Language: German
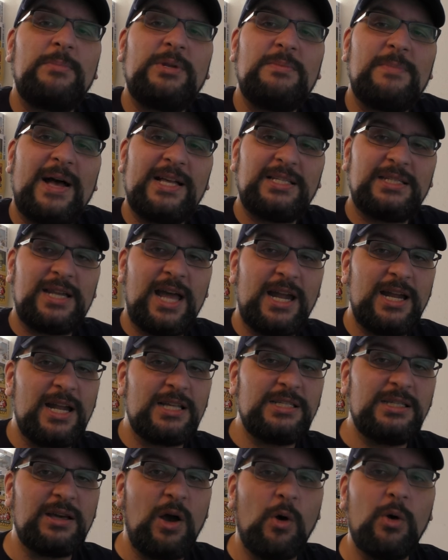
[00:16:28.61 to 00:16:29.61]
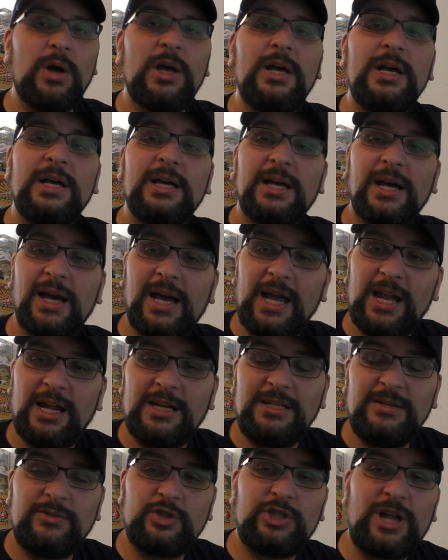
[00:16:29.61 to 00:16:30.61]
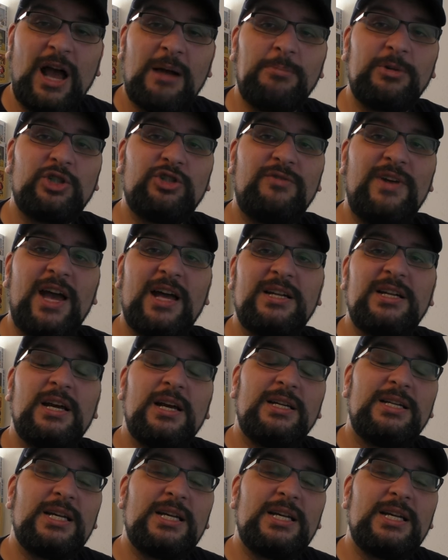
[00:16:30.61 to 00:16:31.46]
haben die meisten Händler sich auch relativ stark beschwert,